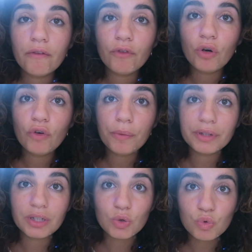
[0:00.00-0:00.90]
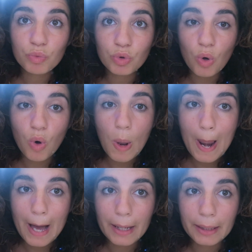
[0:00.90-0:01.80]
ve lo voglio mettere subito
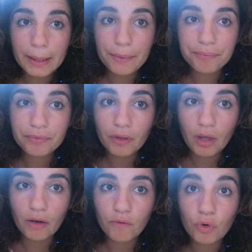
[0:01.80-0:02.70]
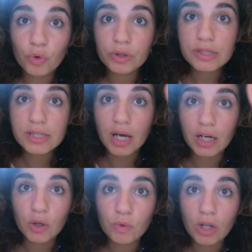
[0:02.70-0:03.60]
online e voglio
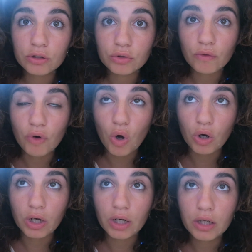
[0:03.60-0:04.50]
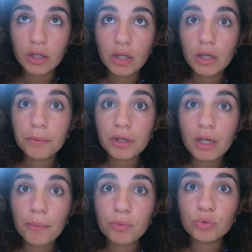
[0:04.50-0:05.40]
iniziare un altro vlog
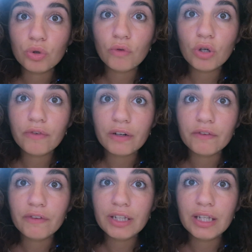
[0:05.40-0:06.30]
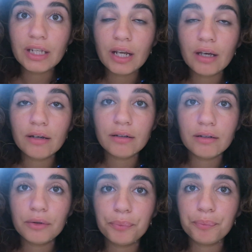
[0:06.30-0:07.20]
perché appunto voglio farvi vedere
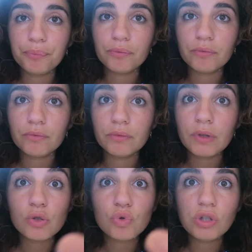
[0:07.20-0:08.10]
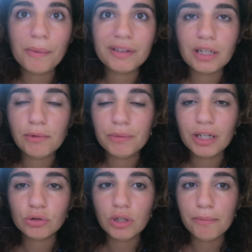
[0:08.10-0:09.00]
um, assolutamente il
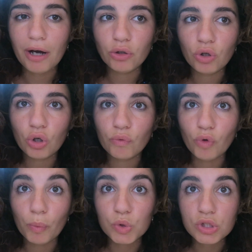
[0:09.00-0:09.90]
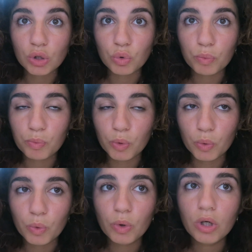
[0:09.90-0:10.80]
mobiletto del bagno che non vi ho mostrato
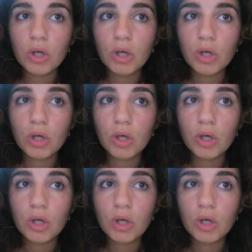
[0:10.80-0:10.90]
più